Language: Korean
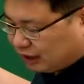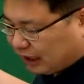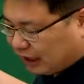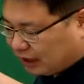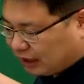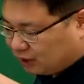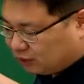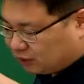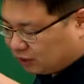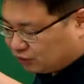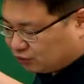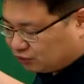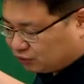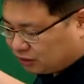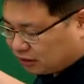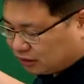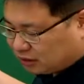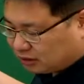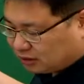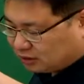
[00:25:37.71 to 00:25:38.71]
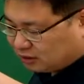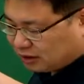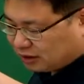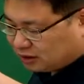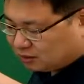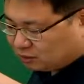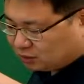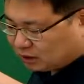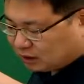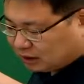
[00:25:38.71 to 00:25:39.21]
알았거나 중대한 과실을 알지
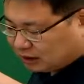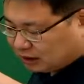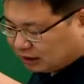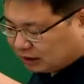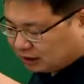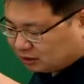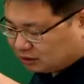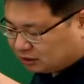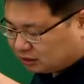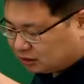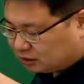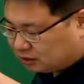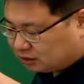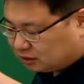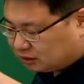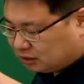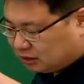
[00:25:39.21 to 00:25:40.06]
못했다라는 것은